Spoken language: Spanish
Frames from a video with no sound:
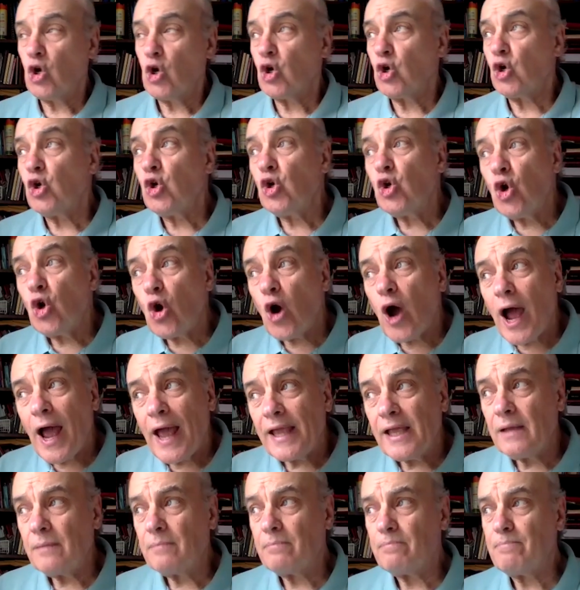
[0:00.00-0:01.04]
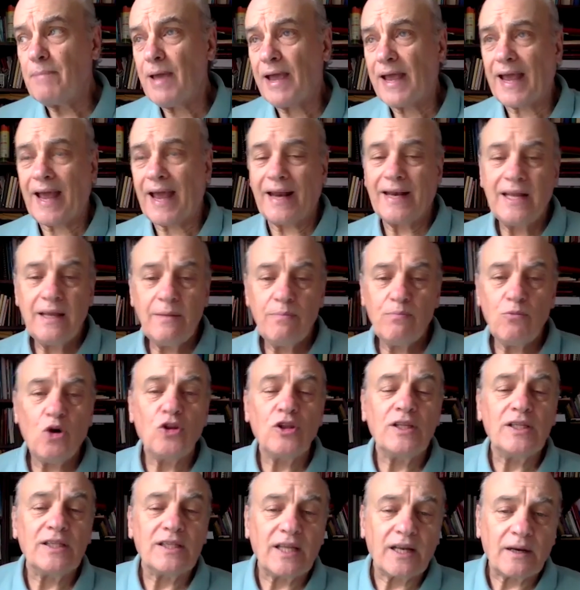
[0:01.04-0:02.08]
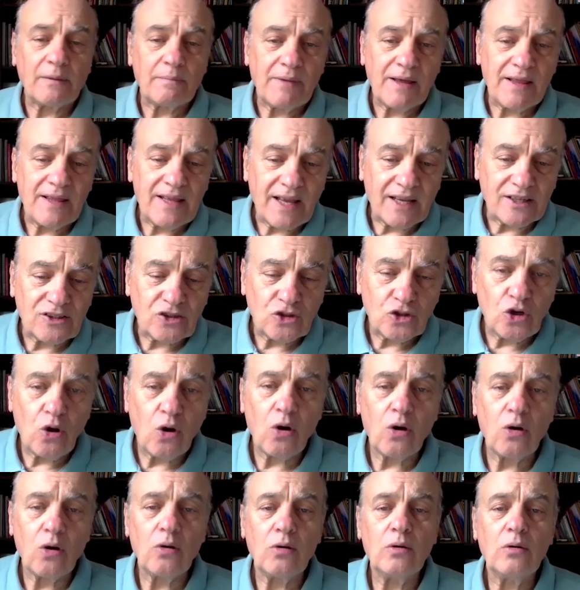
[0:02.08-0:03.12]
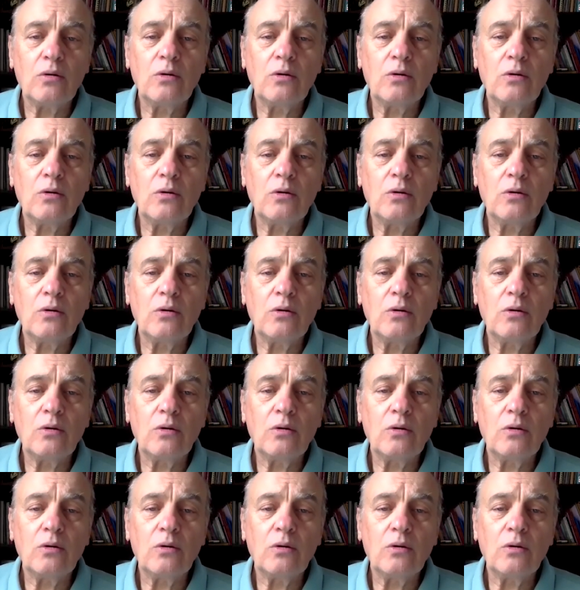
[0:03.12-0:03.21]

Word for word: No hay mecanismos de intermediación